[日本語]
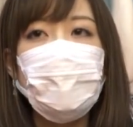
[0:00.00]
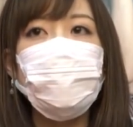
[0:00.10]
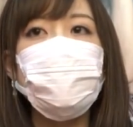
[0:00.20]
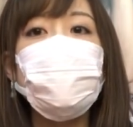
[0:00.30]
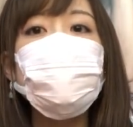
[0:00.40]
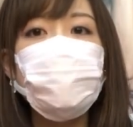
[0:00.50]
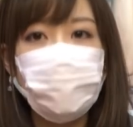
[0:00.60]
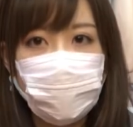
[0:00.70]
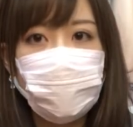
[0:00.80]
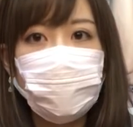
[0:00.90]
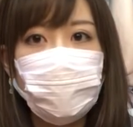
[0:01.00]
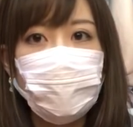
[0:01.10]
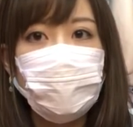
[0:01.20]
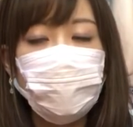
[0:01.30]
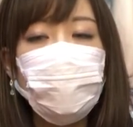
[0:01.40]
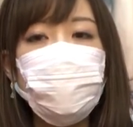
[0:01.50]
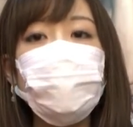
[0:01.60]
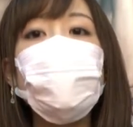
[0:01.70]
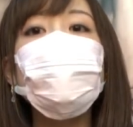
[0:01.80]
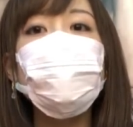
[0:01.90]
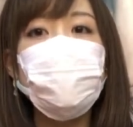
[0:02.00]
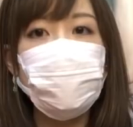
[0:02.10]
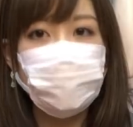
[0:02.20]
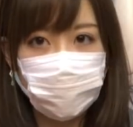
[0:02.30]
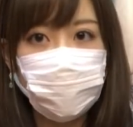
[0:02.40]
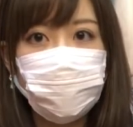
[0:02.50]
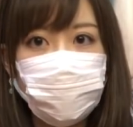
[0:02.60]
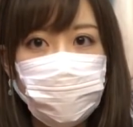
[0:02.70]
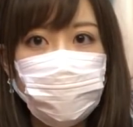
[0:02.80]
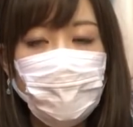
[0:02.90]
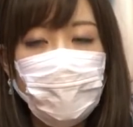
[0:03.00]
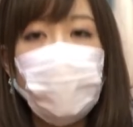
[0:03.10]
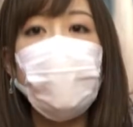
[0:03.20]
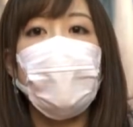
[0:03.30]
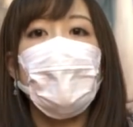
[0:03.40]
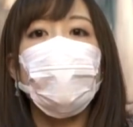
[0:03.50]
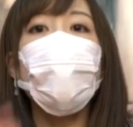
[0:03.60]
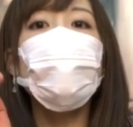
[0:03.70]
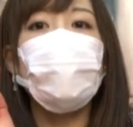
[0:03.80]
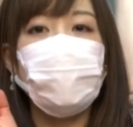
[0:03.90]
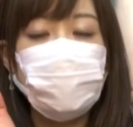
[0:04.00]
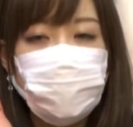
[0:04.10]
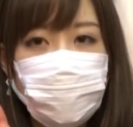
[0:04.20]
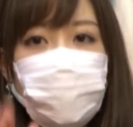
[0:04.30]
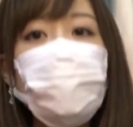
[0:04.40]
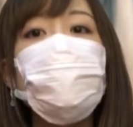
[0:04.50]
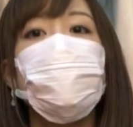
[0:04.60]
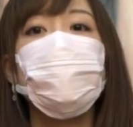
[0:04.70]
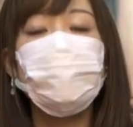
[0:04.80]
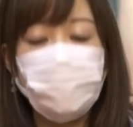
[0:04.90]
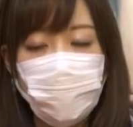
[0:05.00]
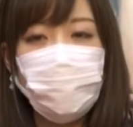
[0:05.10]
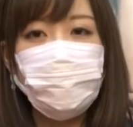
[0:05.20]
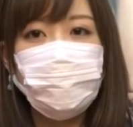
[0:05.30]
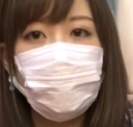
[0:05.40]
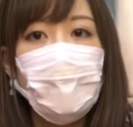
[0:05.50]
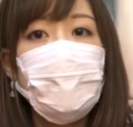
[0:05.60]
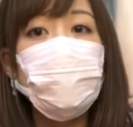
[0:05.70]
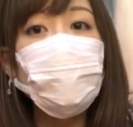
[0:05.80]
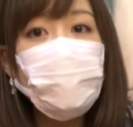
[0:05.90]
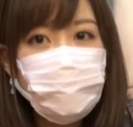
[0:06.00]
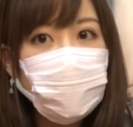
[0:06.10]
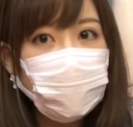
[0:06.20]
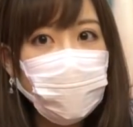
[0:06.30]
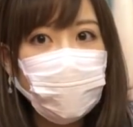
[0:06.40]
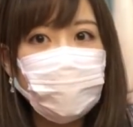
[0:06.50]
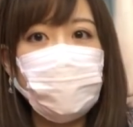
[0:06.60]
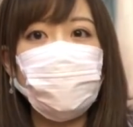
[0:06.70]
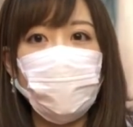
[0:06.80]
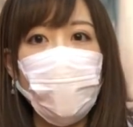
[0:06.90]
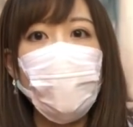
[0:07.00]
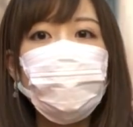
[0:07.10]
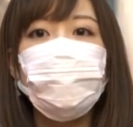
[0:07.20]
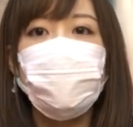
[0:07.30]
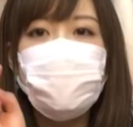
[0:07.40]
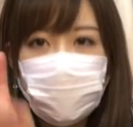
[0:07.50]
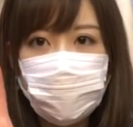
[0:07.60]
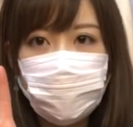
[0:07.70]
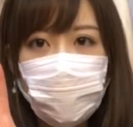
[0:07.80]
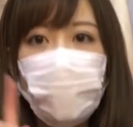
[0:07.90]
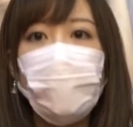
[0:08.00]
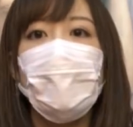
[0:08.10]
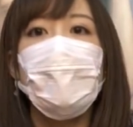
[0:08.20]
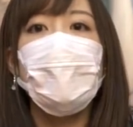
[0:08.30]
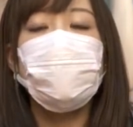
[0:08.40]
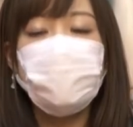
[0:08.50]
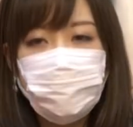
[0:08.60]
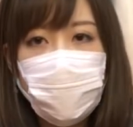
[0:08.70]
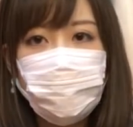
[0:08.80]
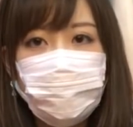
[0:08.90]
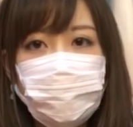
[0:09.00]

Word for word: そうジャスタベイの初年度3区が今回出走していたんですよその馬がなんと2着の8番